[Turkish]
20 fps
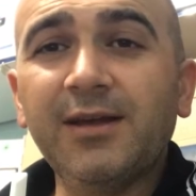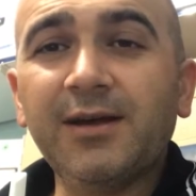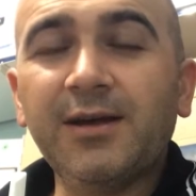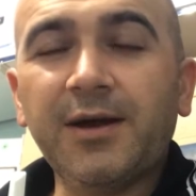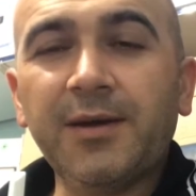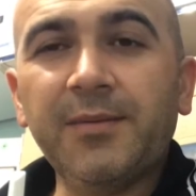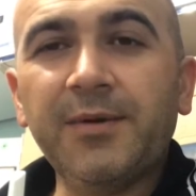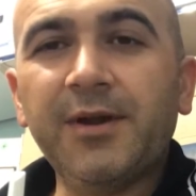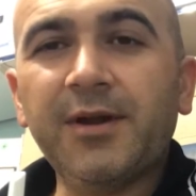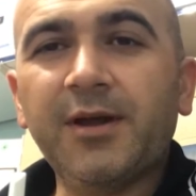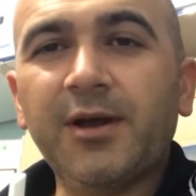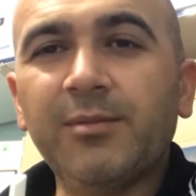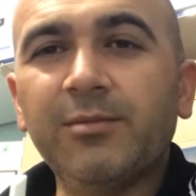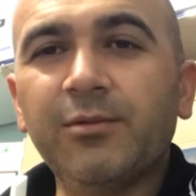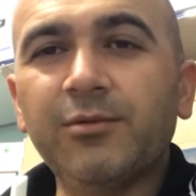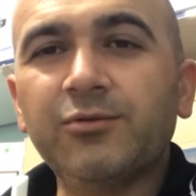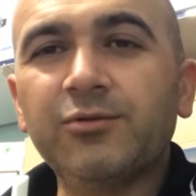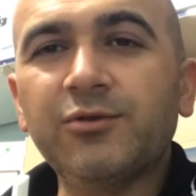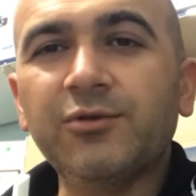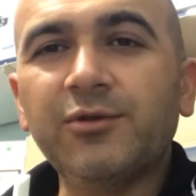kamera
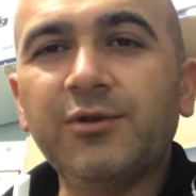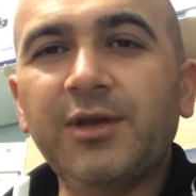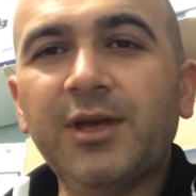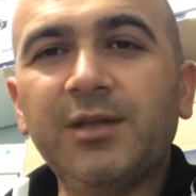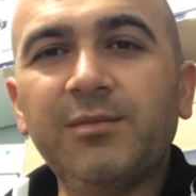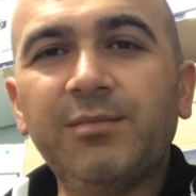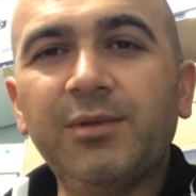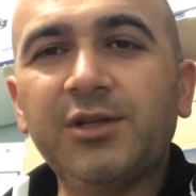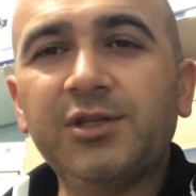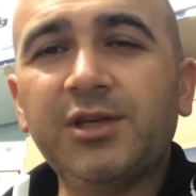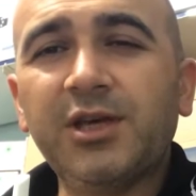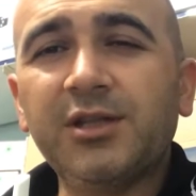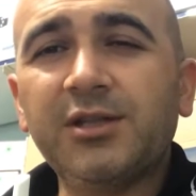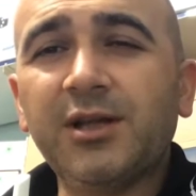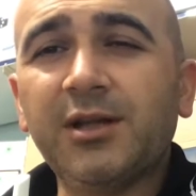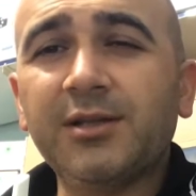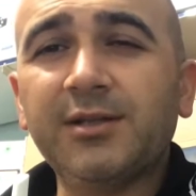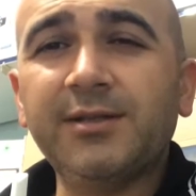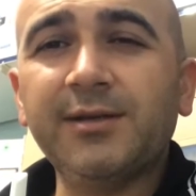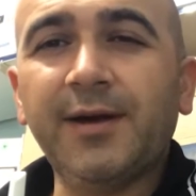kablosu, Cat 5, Cat
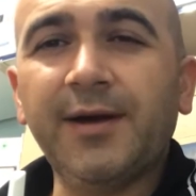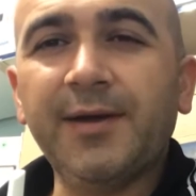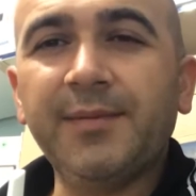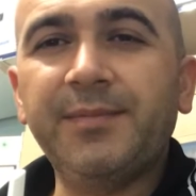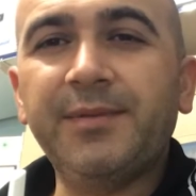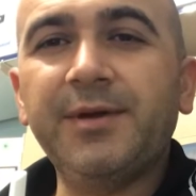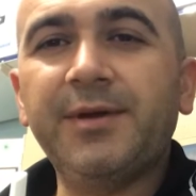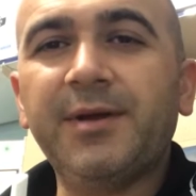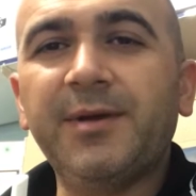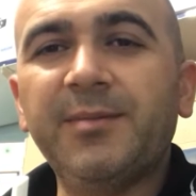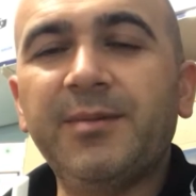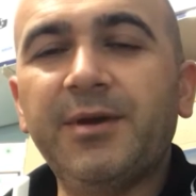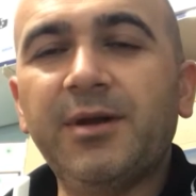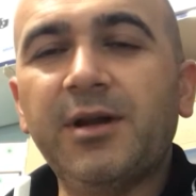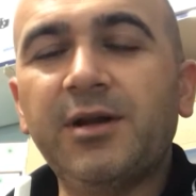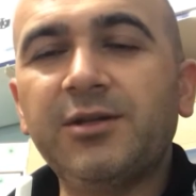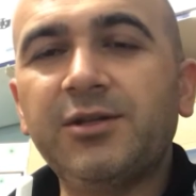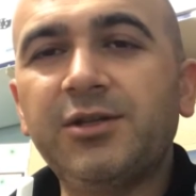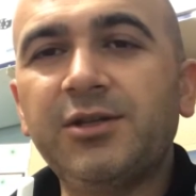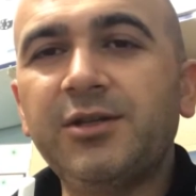6 IP
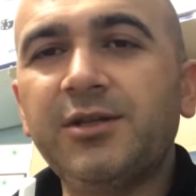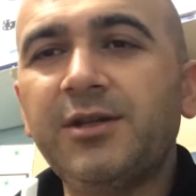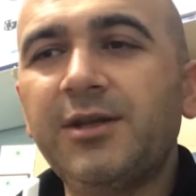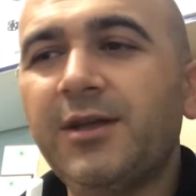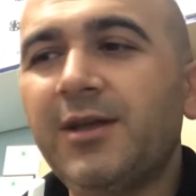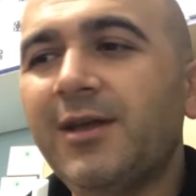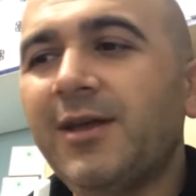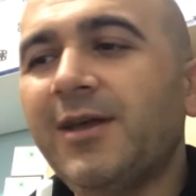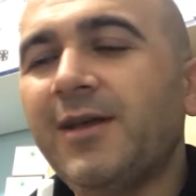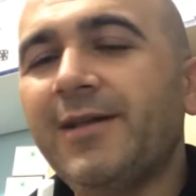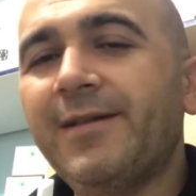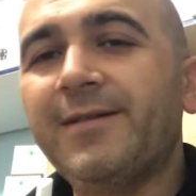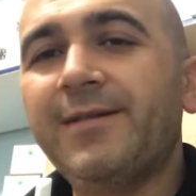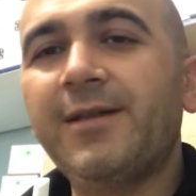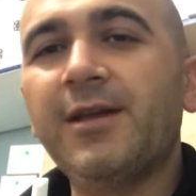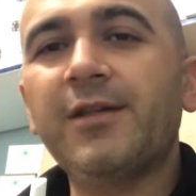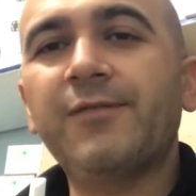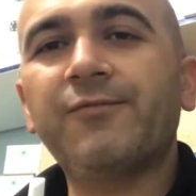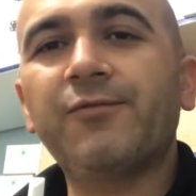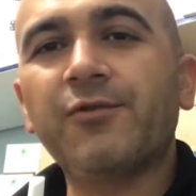kameralar için
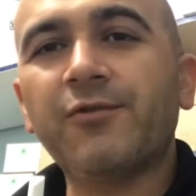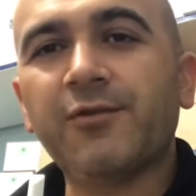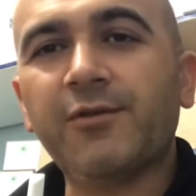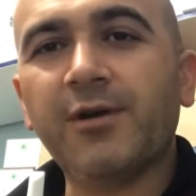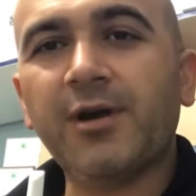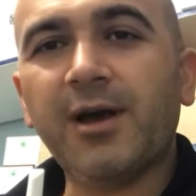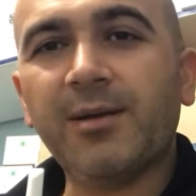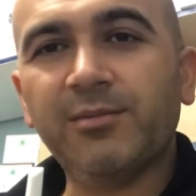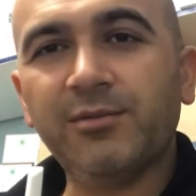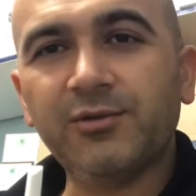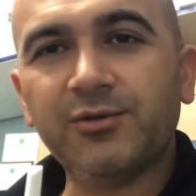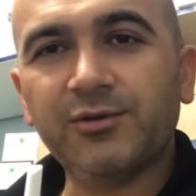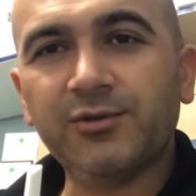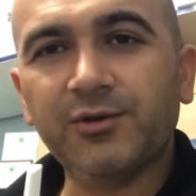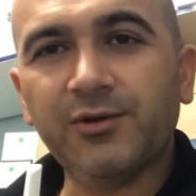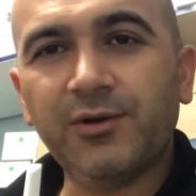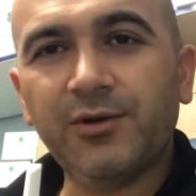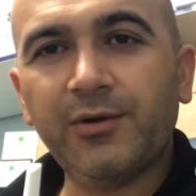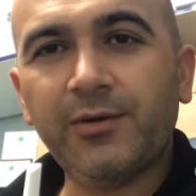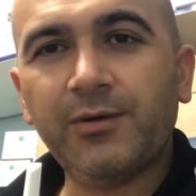network kablosu
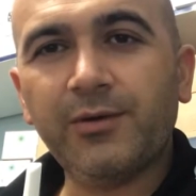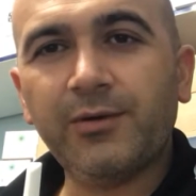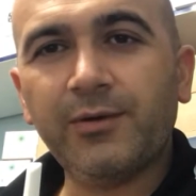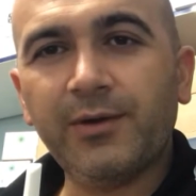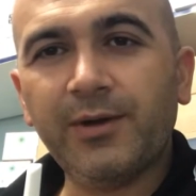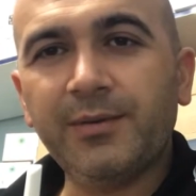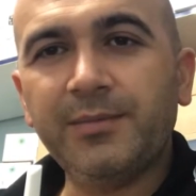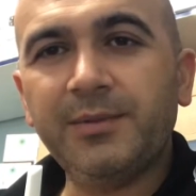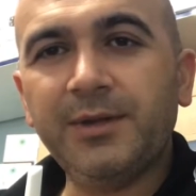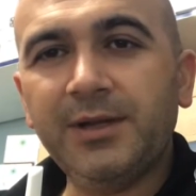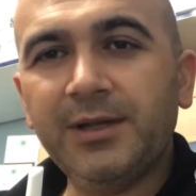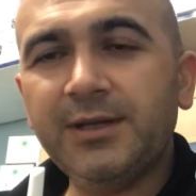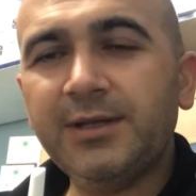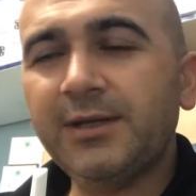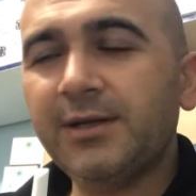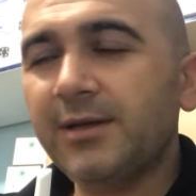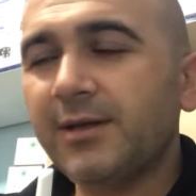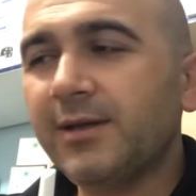olabilir